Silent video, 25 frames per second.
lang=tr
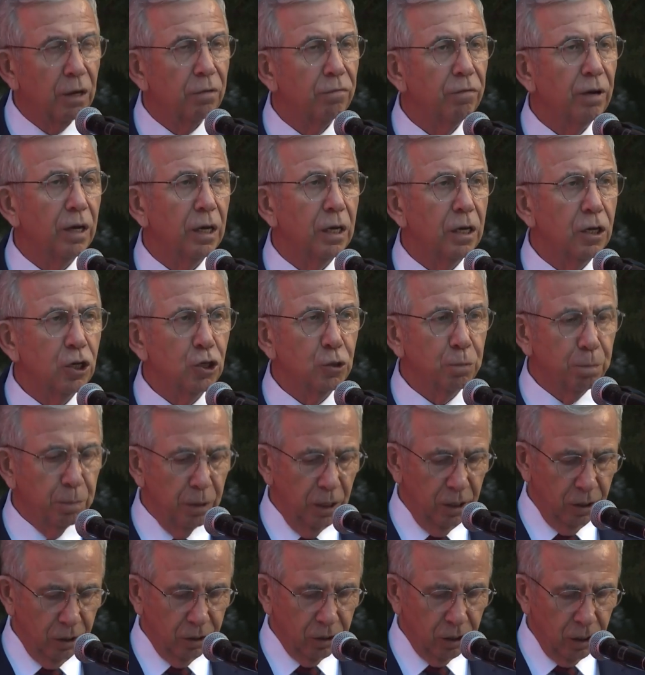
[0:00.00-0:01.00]
ve
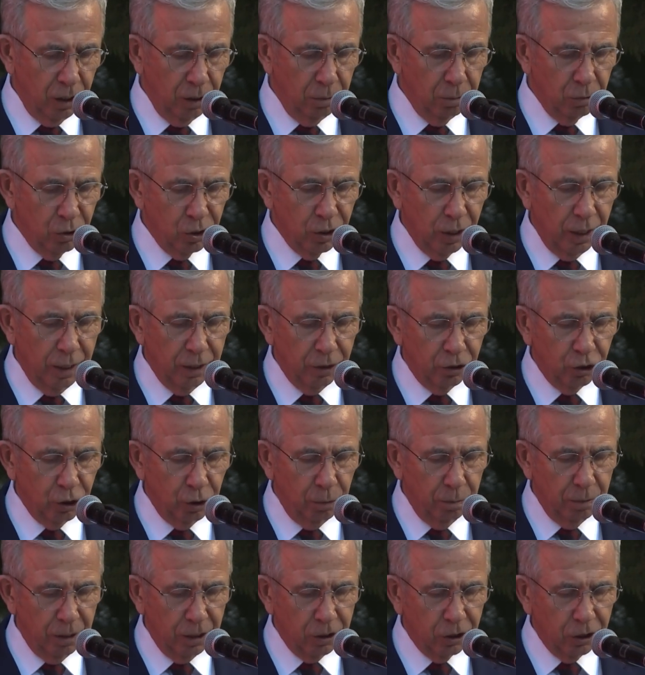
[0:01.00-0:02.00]
işbirliklerimizi
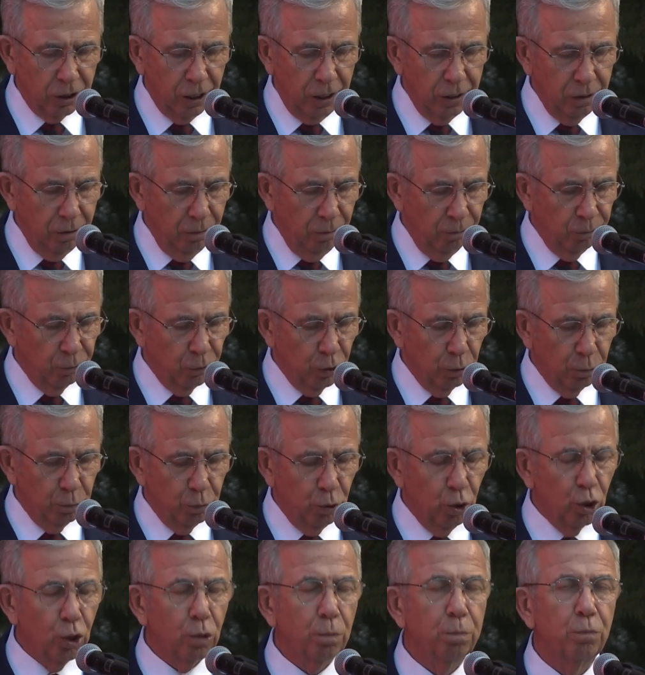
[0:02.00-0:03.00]
artırmaktan
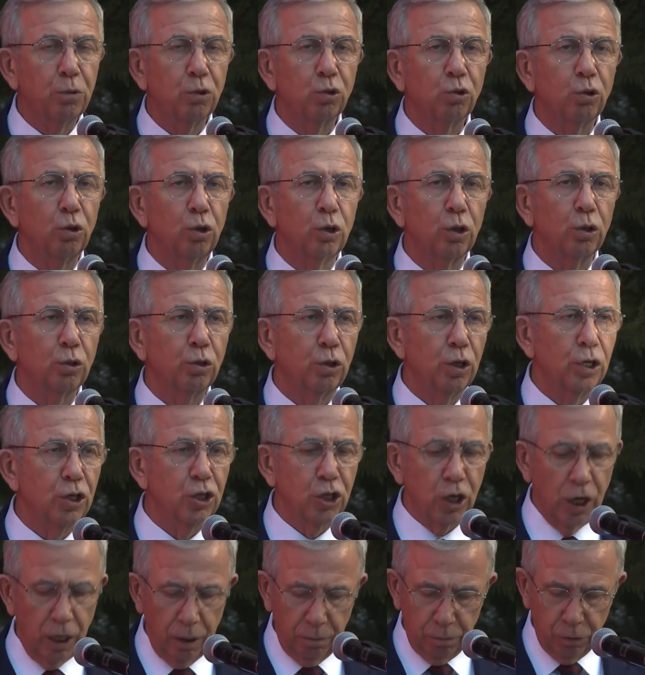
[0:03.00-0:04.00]
büyük mutluluk
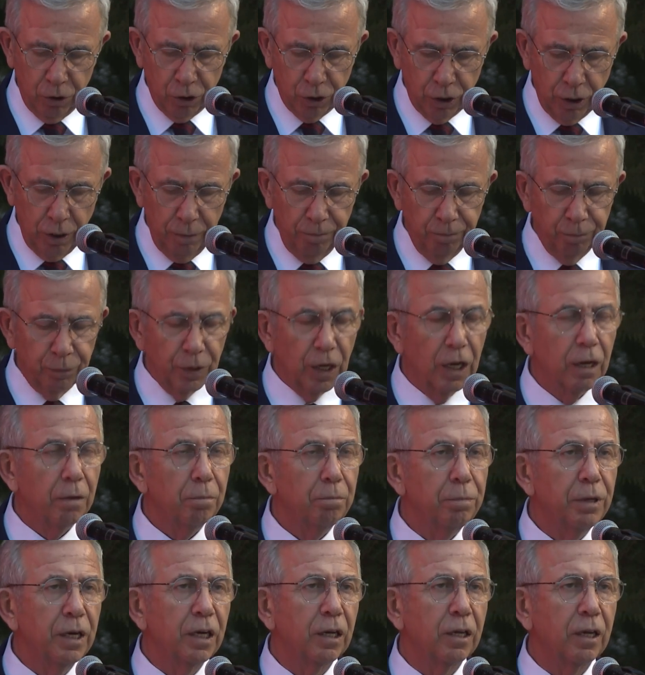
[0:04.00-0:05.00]
duyacağımızı
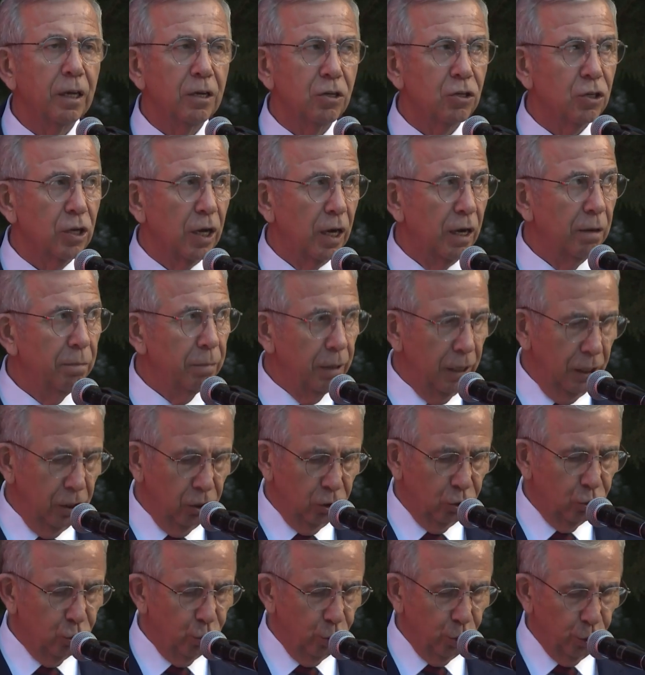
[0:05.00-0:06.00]
bir kez daha
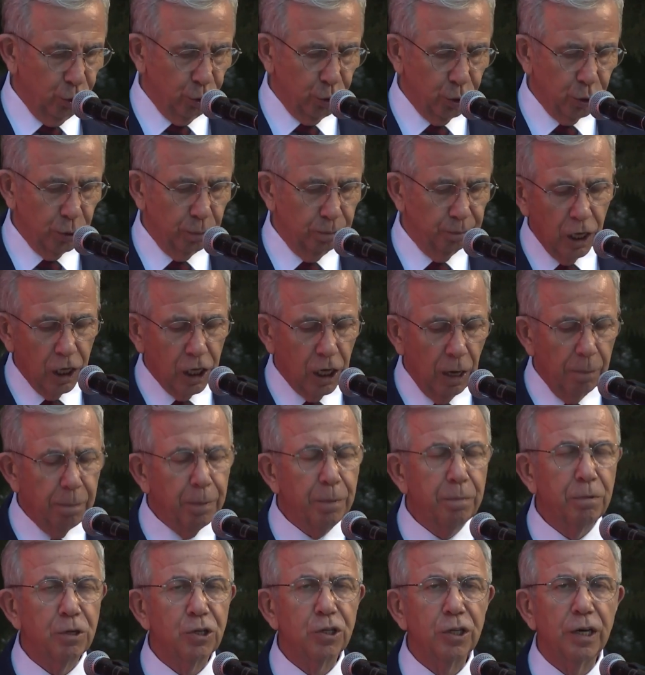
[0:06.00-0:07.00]
belirtiyoruz.
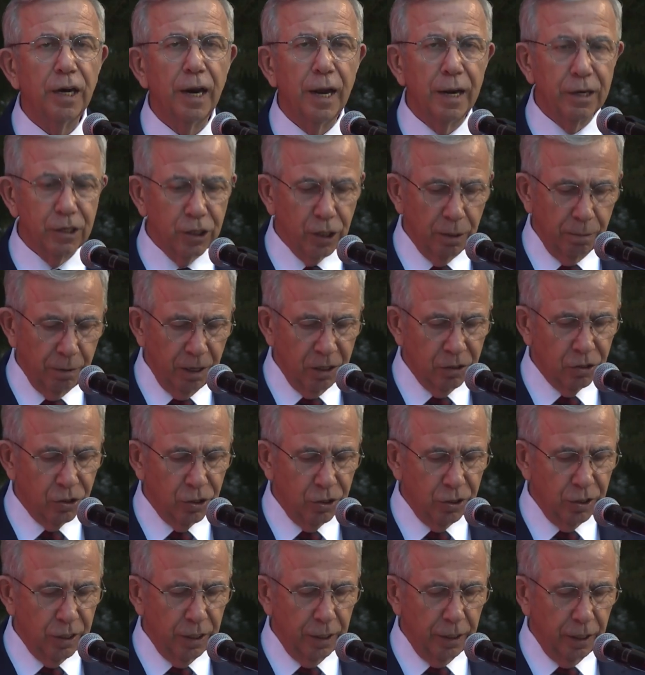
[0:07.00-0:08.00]
Kapımızın her zaman
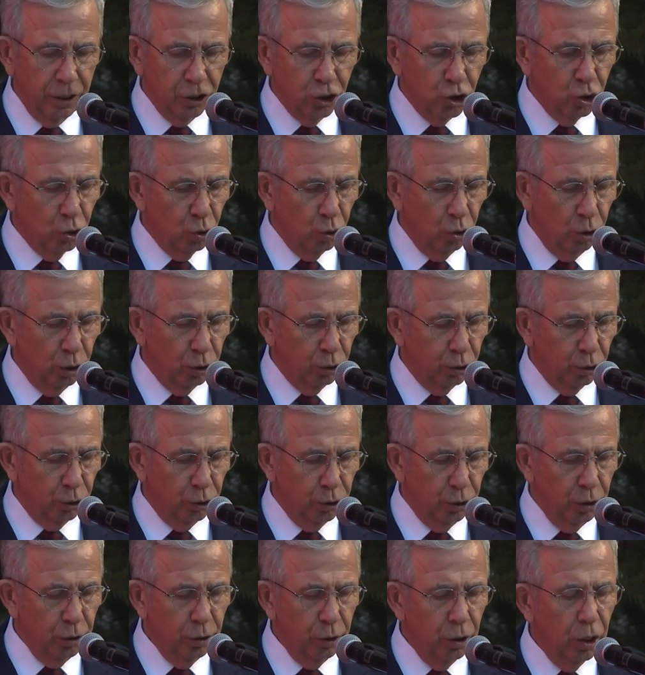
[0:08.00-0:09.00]
sizlere açık
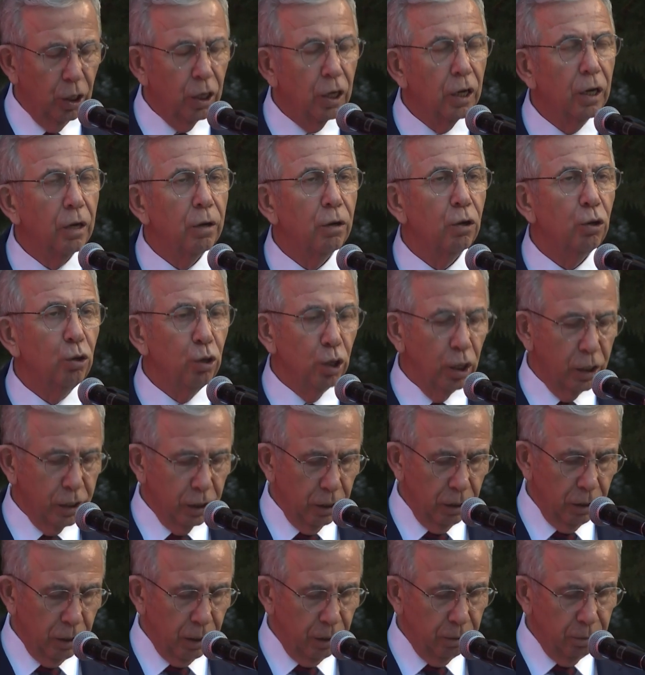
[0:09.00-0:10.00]
olduğunu,
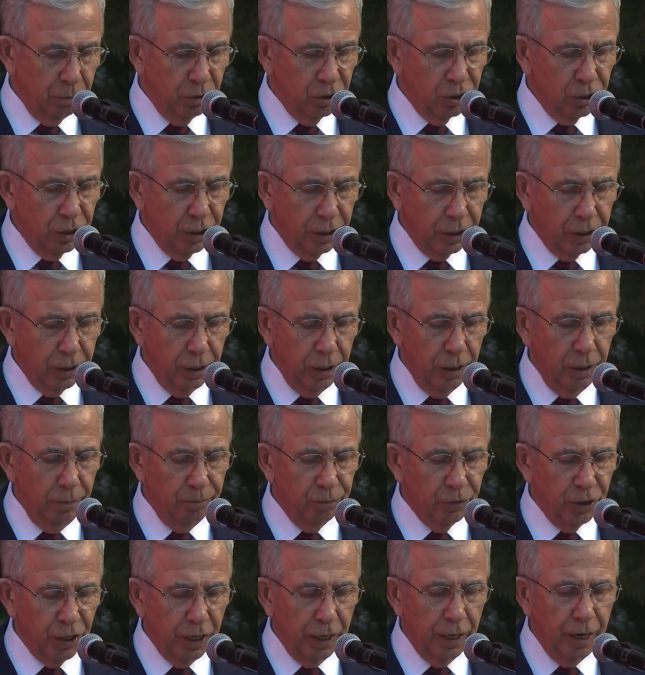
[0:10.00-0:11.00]
ülkelerimizdeki
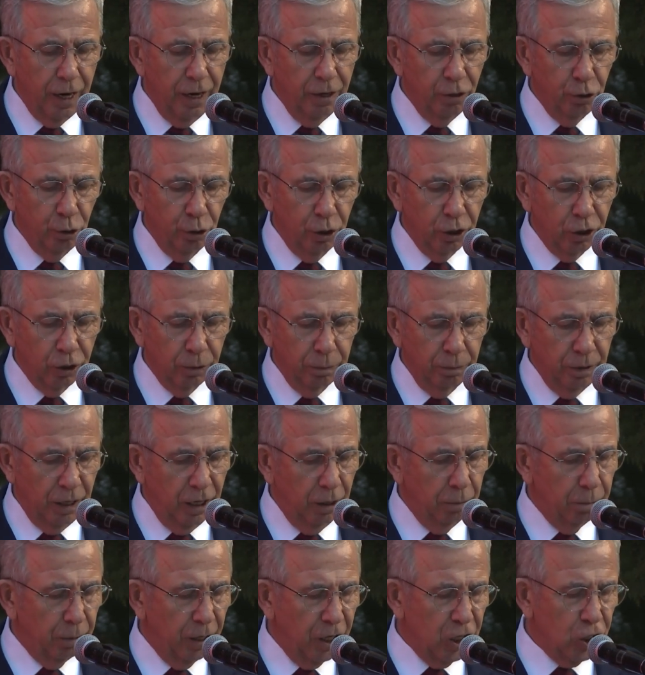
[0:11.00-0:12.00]
yerel
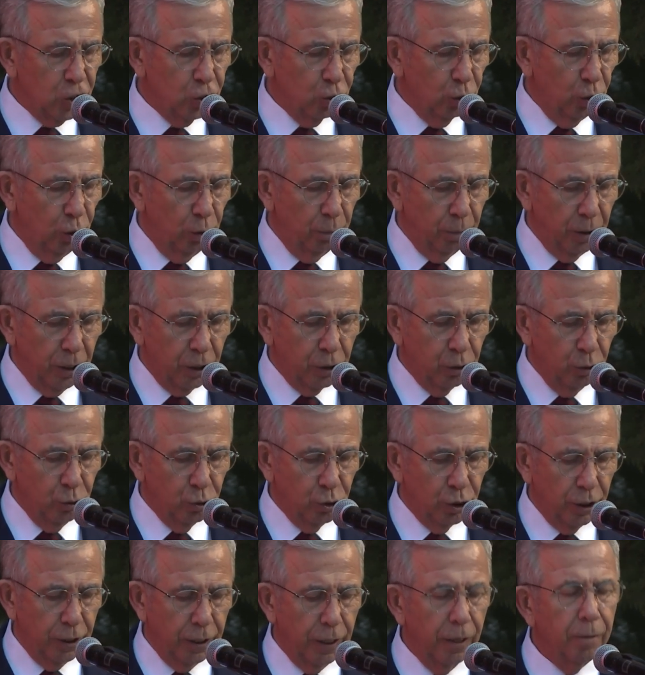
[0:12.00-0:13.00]
yönetimler başta olmak
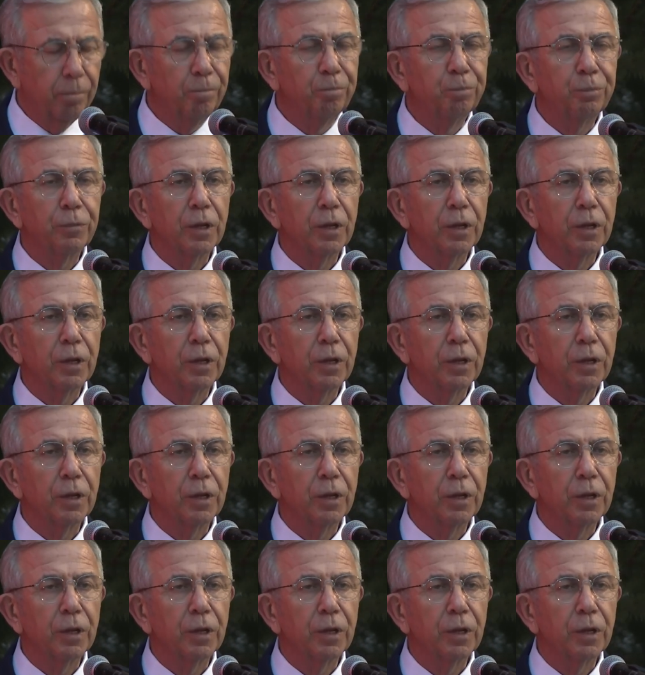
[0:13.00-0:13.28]
üzere